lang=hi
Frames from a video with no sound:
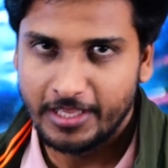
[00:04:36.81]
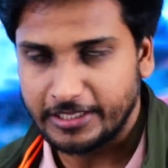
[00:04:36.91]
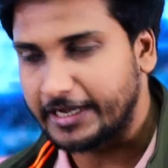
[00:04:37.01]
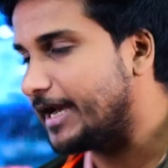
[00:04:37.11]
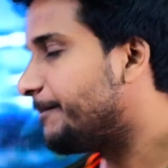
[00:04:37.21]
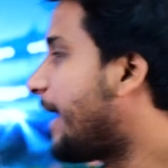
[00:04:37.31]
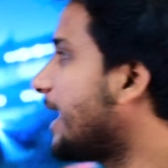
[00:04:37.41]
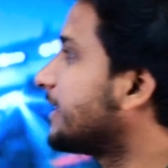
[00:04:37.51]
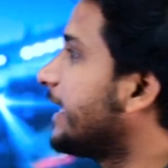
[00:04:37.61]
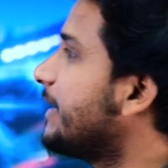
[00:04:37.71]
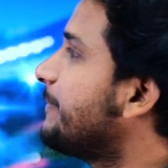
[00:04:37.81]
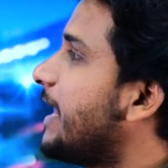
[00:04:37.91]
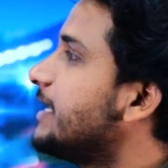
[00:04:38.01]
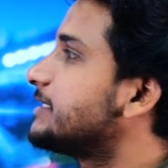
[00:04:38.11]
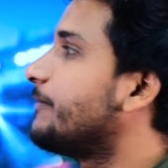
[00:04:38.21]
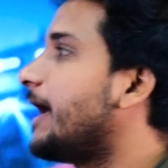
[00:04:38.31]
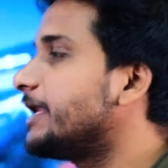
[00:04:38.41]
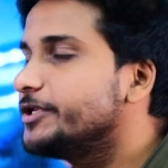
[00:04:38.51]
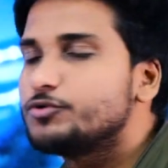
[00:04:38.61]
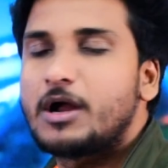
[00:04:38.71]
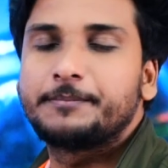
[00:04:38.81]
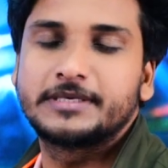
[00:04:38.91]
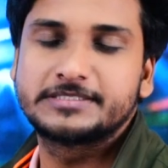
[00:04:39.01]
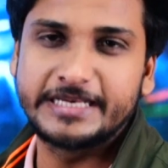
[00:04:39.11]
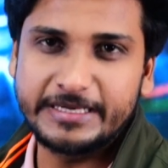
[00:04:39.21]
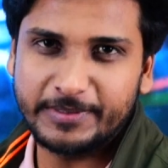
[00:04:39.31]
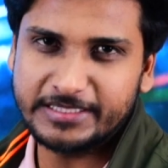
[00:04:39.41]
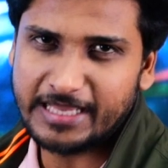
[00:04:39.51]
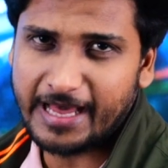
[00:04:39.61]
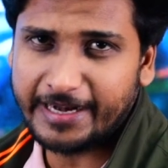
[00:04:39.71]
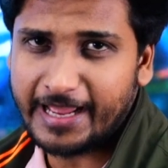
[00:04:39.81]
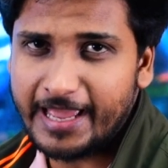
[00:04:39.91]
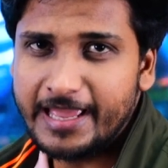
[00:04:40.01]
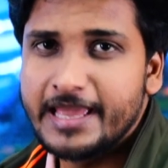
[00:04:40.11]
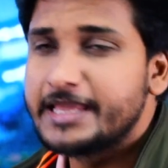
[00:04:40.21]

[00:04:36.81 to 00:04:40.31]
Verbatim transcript: तो अगर हम बात करें पहले सवाल की जो आपकी स्क्रीन पर दिखा रहा है